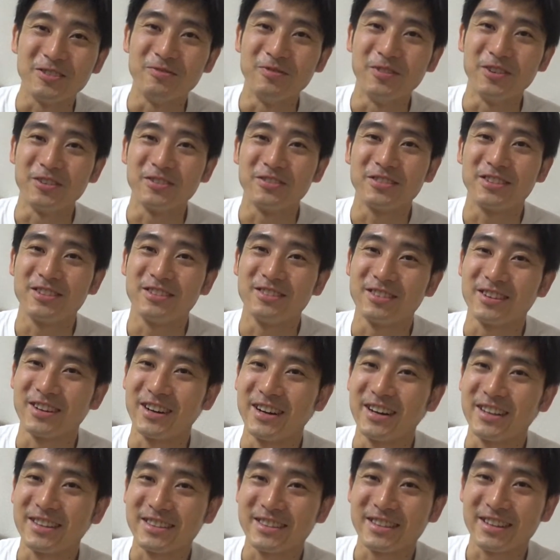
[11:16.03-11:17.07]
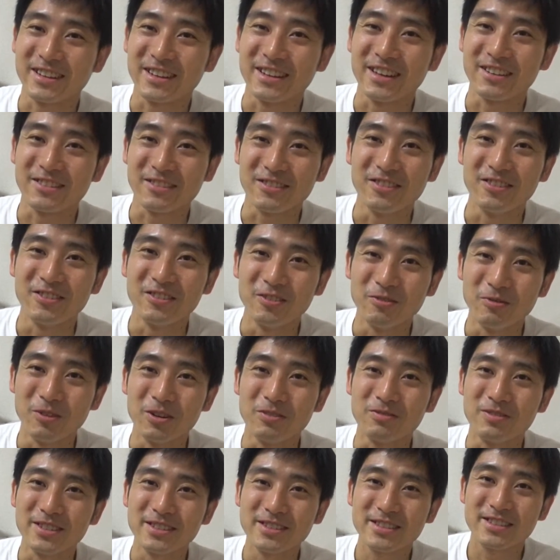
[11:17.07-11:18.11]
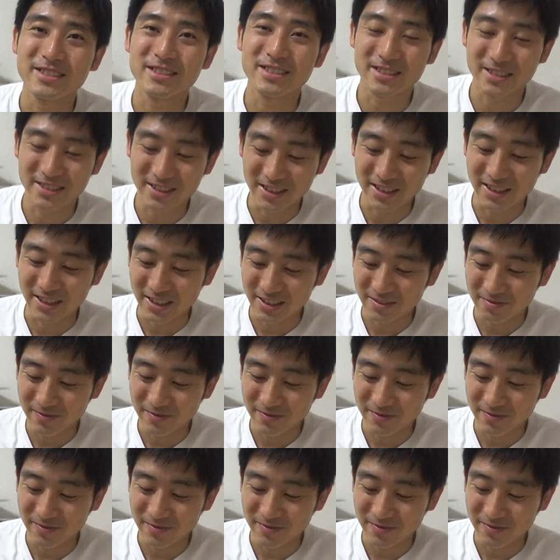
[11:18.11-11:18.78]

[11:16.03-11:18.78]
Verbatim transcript: るものっていうのがあったなと思います。はい。